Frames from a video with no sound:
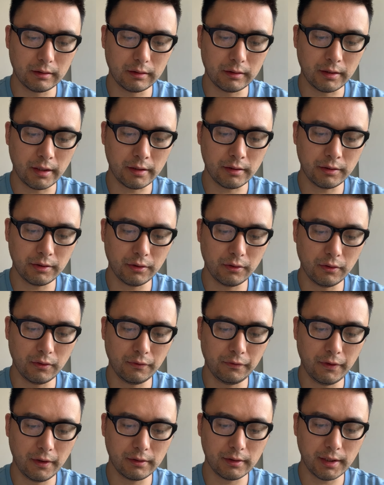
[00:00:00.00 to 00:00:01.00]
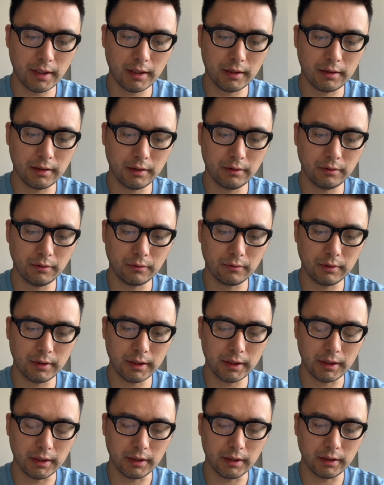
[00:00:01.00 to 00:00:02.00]
仍旧放在蒸笼
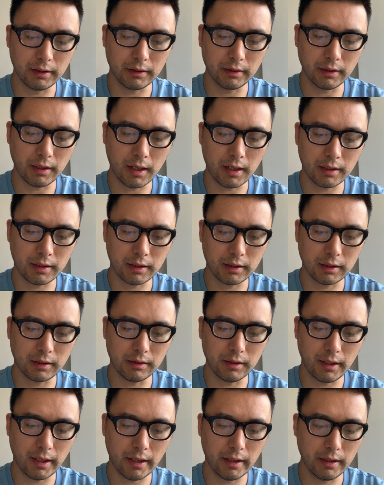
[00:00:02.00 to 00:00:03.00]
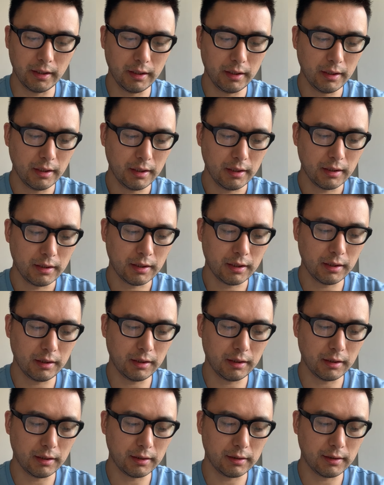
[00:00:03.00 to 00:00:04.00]
里，拿十个来，吃
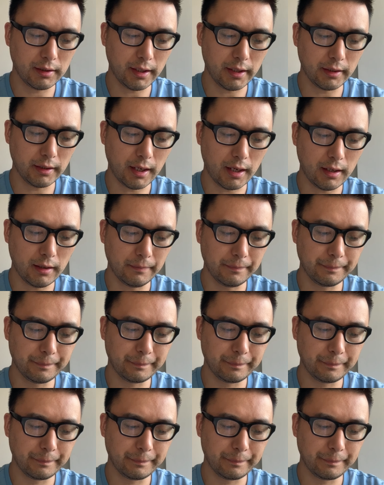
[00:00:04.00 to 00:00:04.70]
了再拿。